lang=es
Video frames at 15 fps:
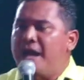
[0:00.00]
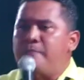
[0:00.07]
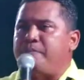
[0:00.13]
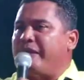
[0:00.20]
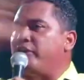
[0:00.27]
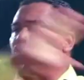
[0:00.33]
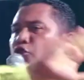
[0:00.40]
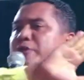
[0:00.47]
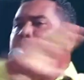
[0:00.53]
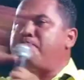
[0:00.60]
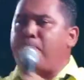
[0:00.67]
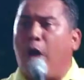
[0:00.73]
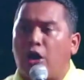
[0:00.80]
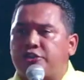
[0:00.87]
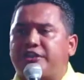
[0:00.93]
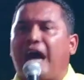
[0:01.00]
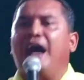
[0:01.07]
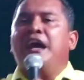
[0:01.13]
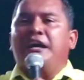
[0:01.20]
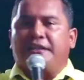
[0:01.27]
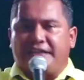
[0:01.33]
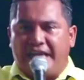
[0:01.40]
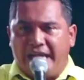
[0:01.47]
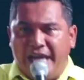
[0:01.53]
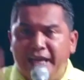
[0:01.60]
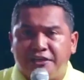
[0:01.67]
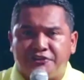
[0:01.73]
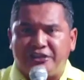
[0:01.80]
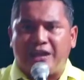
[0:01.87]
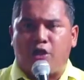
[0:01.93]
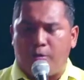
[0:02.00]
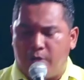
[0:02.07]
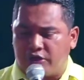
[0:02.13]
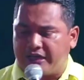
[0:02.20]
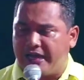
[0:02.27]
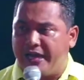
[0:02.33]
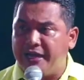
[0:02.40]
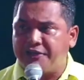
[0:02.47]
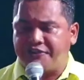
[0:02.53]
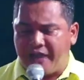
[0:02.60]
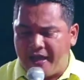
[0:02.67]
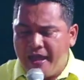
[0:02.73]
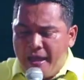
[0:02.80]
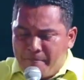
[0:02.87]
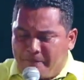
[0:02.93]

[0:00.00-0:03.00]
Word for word: pero no importa, relinche como relinche,